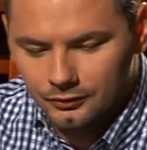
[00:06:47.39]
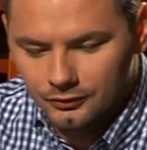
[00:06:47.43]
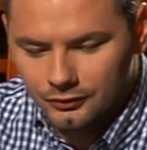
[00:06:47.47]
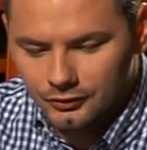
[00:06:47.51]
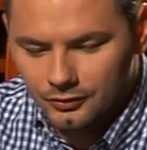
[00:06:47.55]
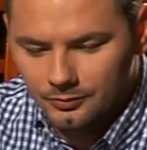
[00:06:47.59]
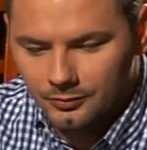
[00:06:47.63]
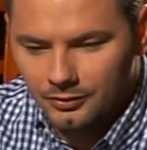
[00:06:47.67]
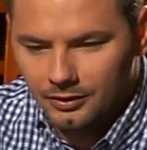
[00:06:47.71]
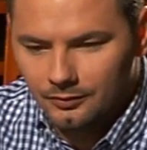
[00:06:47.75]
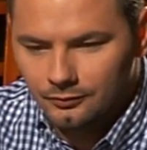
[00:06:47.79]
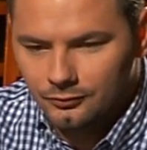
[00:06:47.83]

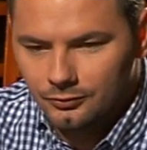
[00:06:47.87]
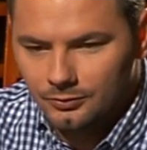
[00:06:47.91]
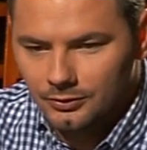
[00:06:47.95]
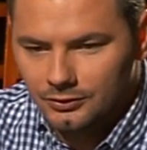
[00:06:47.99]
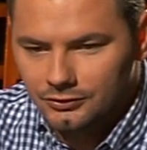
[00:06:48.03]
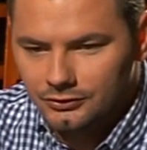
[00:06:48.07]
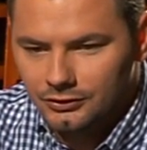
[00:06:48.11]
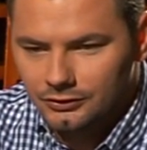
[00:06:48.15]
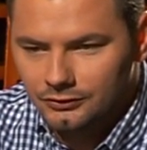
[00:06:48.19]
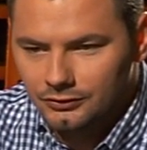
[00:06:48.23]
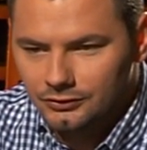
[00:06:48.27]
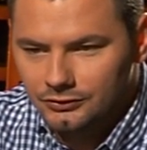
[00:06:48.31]
żeby na
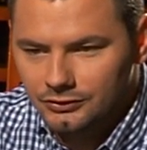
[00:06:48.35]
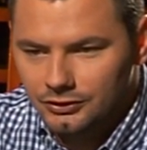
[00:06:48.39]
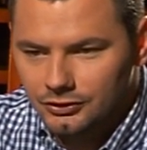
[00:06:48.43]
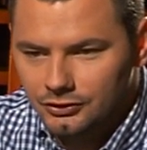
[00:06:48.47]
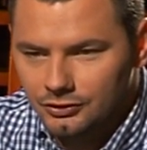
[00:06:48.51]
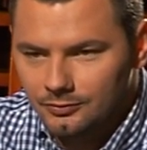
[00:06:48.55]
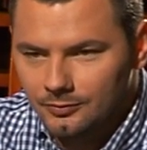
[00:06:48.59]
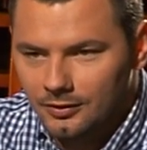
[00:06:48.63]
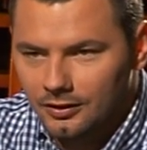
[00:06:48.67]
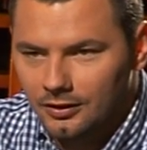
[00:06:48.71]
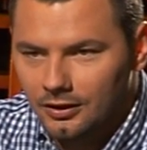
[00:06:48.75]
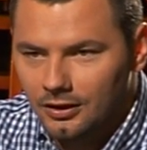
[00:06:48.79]
przykład siedząc z
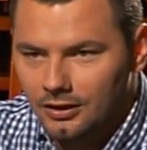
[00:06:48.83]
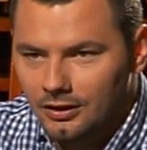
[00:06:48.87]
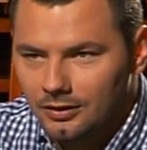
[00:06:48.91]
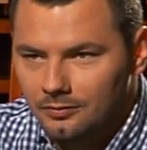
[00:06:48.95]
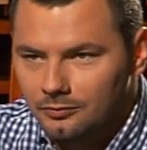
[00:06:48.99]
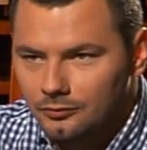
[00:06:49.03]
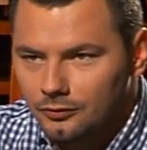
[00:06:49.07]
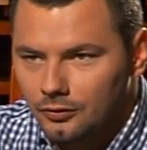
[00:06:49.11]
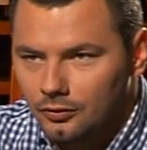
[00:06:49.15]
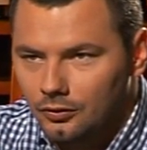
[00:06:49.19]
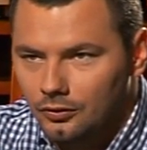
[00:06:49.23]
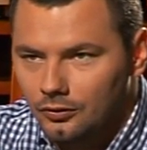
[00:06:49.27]
Jerzym
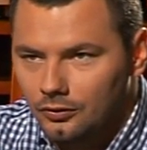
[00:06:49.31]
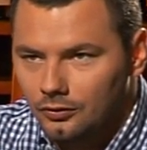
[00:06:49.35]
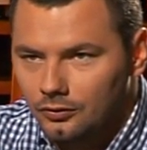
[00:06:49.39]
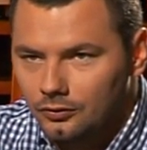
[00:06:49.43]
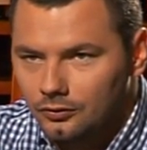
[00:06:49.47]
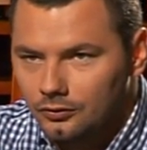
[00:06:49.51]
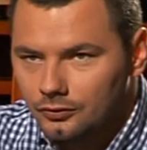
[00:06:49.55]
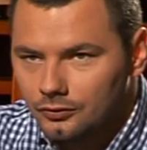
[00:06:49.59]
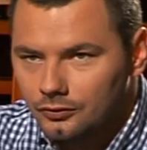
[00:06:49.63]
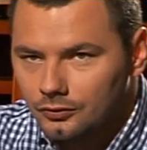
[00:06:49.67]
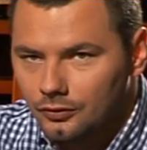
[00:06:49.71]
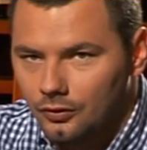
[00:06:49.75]
Engelem
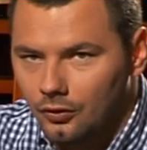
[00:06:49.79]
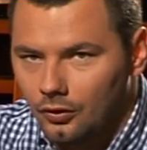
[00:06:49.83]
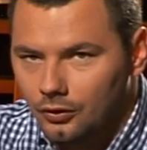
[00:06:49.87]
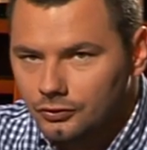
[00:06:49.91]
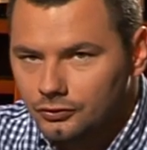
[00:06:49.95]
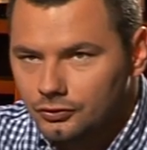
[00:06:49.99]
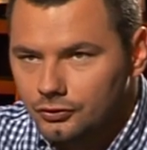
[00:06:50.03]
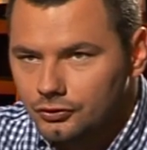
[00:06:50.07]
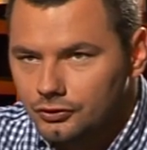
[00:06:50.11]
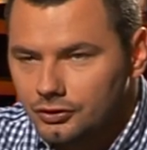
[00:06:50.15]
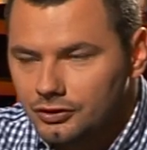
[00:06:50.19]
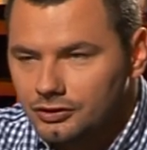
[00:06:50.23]
o
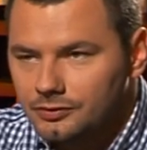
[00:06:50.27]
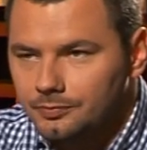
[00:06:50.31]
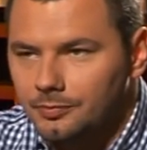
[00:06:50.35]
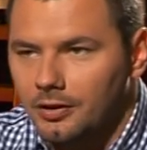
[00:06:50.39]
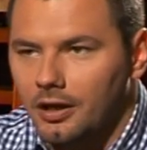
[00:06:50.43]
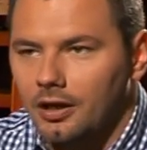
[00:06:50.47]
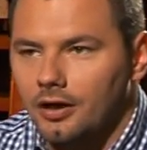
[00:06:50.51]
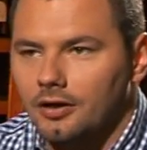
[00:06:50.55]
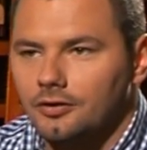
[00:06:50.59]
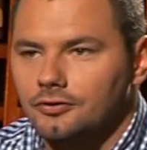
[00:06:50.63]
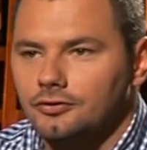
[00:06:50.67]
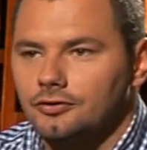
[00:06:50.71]
coś się
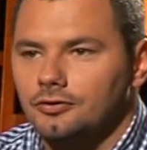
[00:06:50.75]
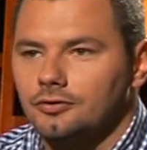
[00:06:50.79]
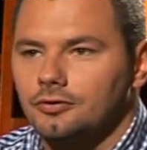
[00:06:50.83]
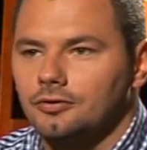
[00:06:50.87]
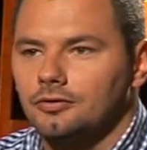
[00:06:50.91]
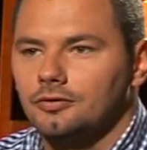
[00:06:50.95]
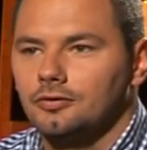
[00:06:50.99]
spierać.